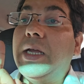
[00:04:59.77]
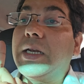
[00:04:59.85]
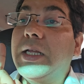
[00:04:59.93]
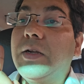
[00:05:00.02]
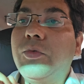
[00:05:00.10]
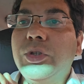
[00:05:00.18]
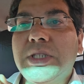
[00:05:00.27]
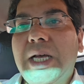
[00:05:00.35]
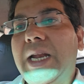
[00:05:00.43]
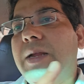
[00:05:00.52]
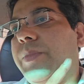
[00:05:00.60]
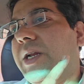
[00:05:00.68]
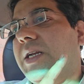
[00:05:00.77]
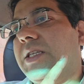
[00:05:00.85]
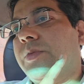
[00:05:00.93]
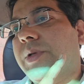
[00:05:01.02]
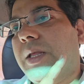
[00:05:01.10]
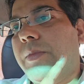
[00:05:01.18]
ठीक वो सारे
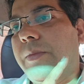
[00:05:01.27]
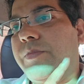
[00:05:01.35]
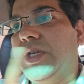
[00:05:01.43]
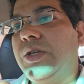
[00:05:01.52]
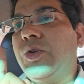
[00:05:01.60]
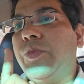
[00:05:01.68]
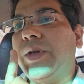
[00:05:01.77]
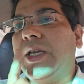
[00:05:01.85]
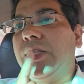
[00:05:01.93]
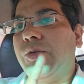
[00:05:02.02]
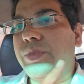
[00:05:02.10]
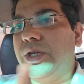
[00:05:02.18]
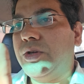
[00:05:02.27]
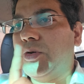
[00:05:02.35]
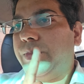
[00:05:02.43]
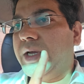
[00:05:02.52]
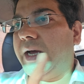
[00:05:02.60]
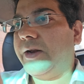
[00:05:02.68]
प्लेलिस्ट मतलब आप बीईओ पे हैं तो बीईओ
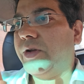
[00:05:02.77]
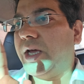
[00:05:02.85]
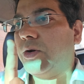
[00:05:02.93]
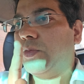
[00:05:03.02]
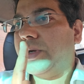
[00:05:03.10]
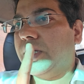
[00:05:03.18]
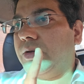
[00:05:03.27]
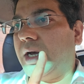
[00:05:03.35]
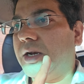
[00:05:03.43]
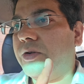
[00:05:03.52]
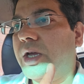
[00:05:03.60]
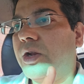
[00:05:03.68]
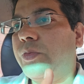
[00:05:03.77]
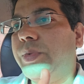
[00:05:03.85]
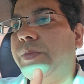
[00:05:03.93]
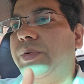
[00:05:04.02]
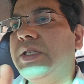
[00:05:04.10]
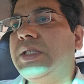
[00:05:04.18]
पे आर ओ आर ओ पे हैं तो आर ओ आर ओ
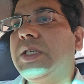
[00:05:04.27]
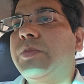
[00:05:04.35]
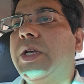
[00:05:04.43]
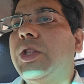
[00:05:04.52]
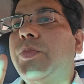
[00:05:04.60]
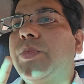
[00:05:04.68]
पे पीसीएस पे हैं तो